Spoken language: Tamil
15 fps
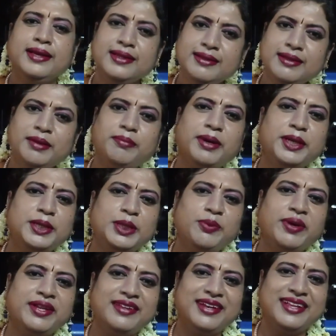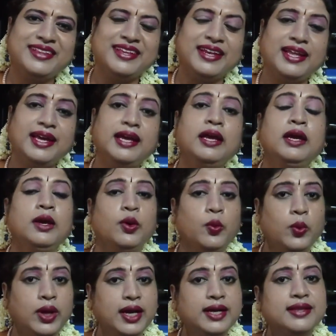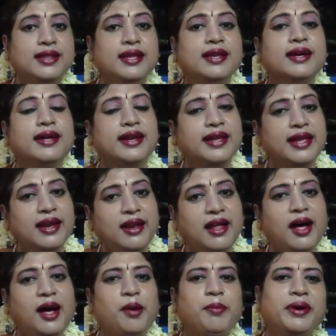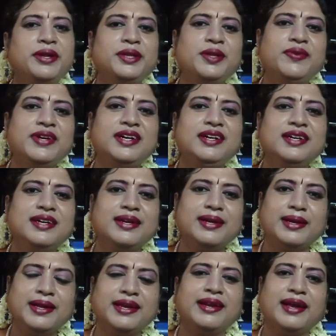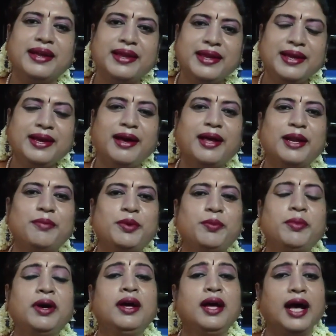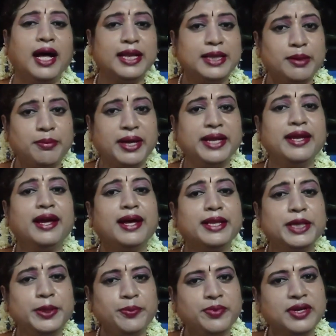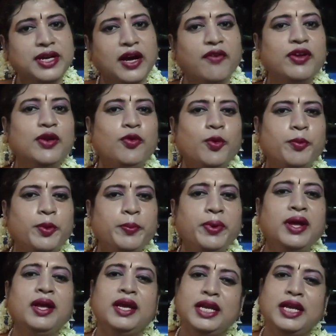இந்த மருத்துவர் தினத்தில் உலகத்தில் இருக்கிற எல்லா மருத்துவர்களுக்கு கிடைக்கிற அங்கீகாரமும் அந்த மரியாதையும் கௌரவமும்